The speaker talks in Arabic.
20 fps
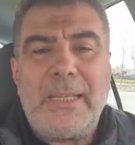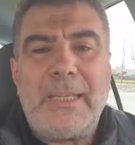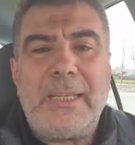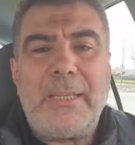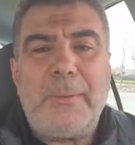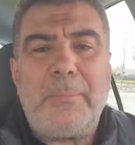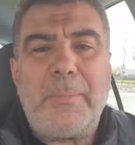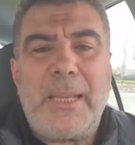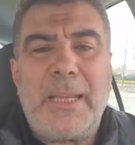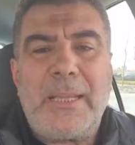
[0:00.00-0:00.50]

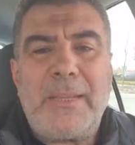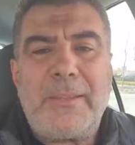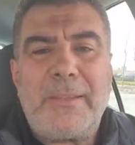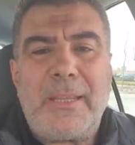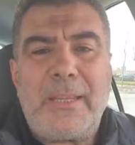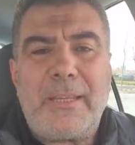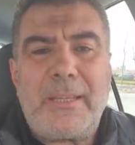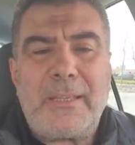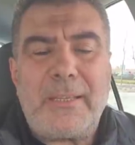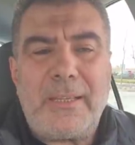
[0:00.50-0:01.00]

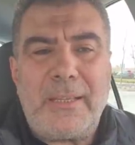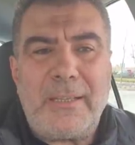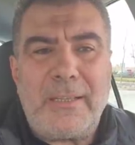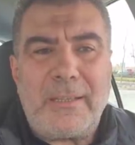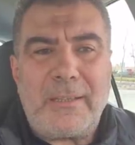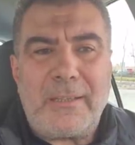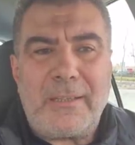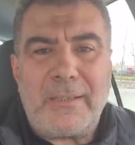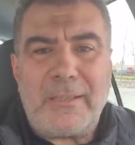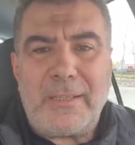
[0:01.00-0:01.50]
لماذا
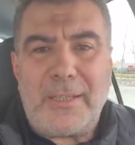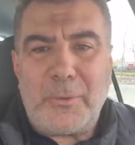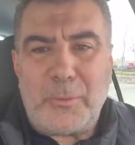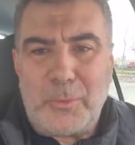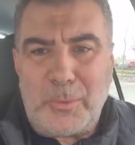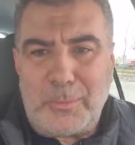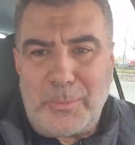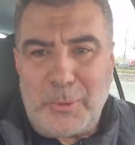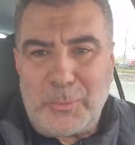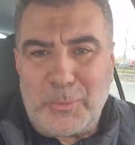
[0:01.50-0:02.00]
خلق الله
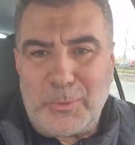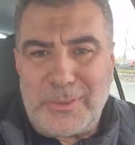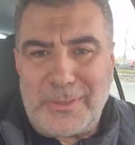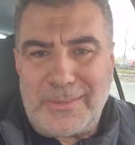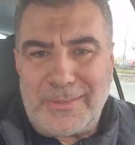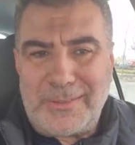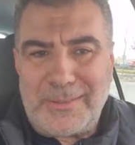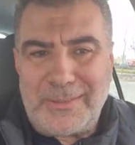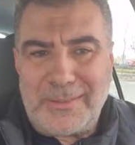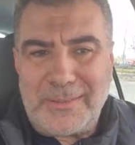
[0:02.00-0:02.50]
الموت؟